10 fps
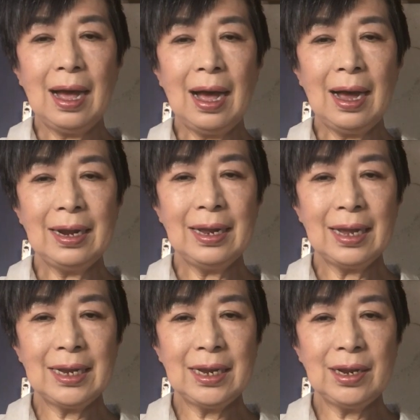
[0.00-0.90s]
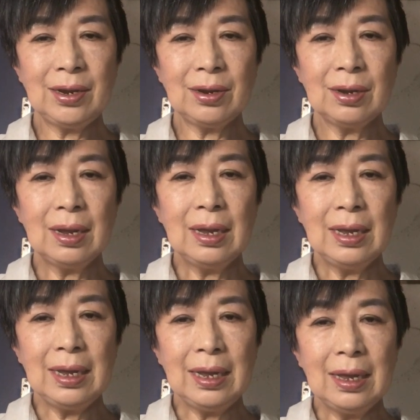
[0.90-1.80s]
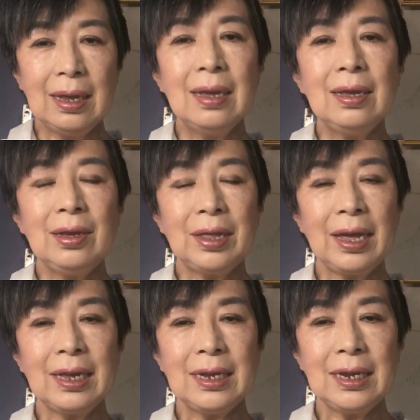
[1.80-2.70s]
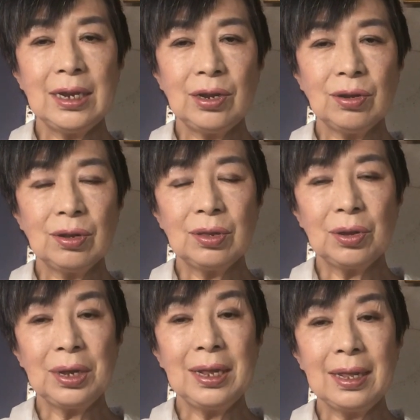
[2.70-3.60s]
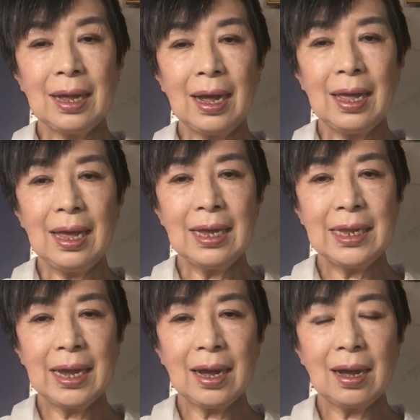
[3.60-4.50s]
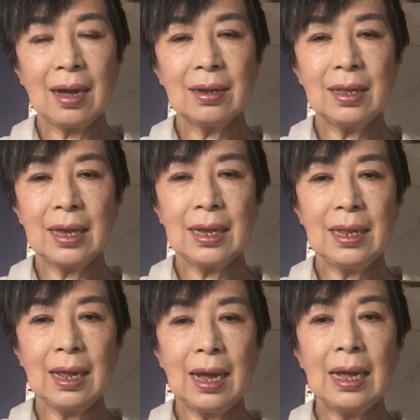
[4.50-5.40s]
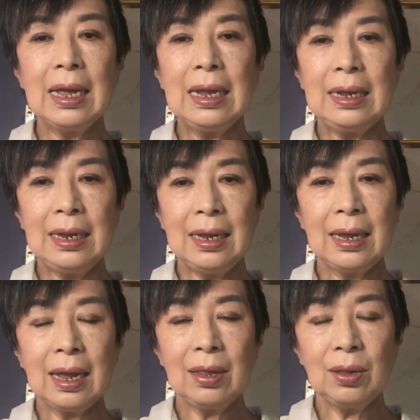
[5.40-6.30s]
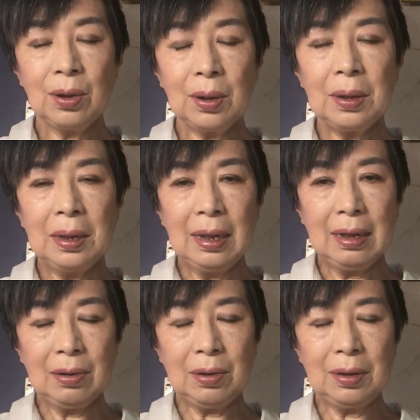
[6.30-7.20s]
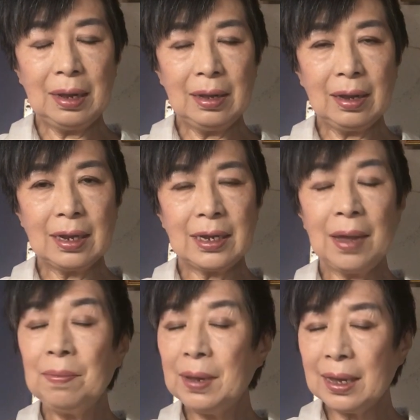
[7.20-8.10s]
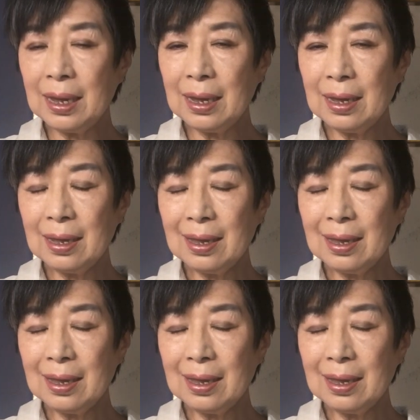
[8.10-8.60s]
アーリア人種、ユダヤ人種といったエセ科学的な人間の線引き